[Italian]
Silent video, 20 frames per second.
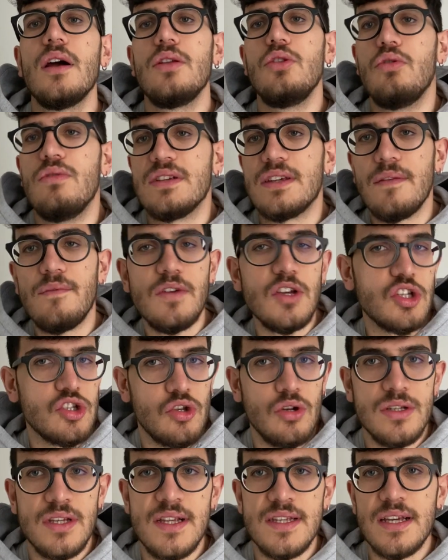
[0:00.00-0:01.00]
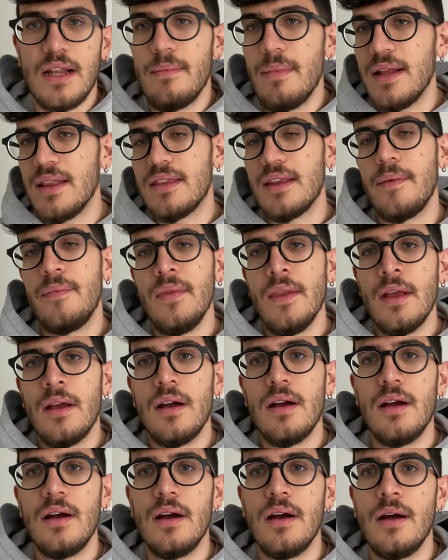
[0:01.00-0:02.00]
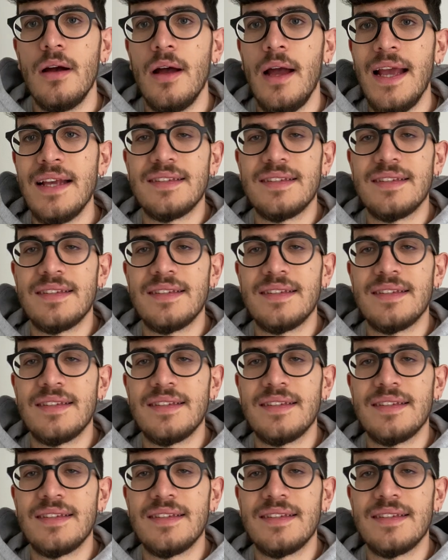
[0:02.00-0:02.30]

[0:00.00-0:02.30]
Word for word: dove si è visto essenzialmente eh,